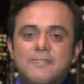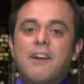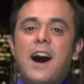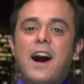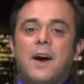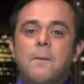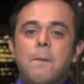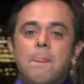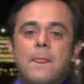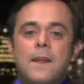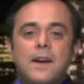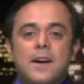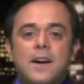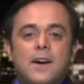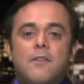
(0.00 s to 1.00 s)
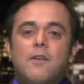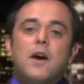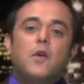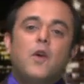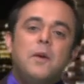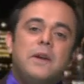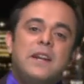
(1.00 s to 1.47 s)
वहां
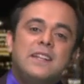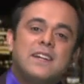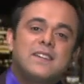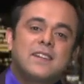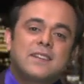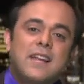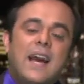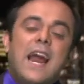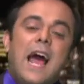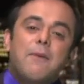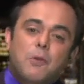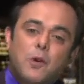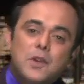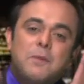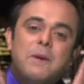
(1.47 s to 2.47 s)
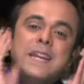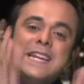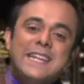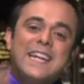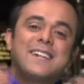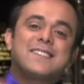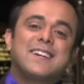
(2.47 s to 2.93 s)
वहां कोई भी नहीं देख सकता अरे आप खुद भी
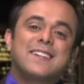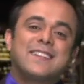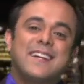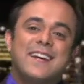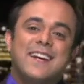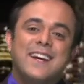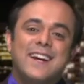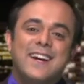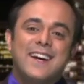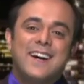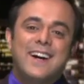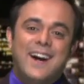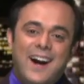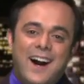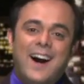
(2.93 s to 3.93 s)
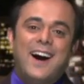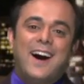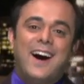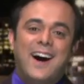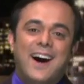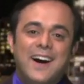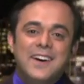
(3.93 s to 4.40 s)
नहीं देख सकते हाँ,
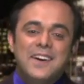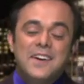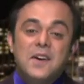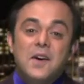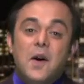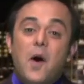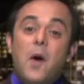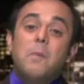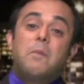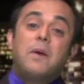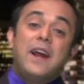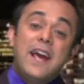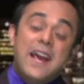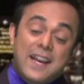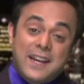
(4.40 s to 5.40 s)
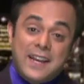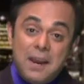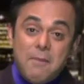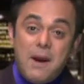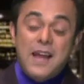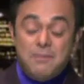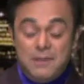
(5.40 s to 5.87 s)
हाँ। और ब्रेक
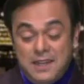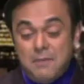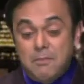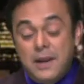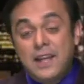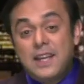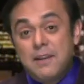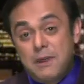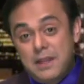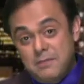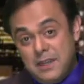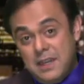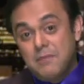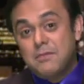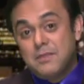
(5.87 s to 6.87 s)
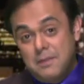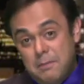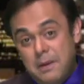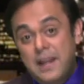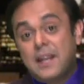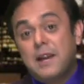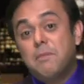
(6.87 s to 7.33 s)
के बाद मतलब ब्रेक के बाद मतलब
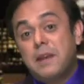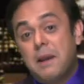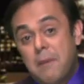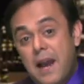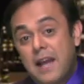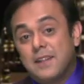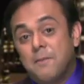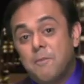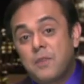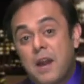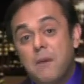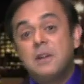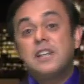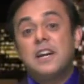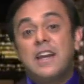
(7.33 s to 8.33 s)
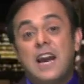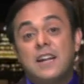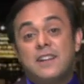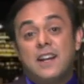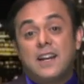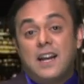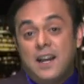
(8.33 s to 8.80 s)
ब्रेकअप के बाद हमेशा
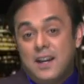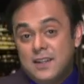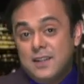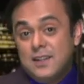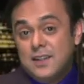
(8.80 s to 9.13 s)
याद रहेगा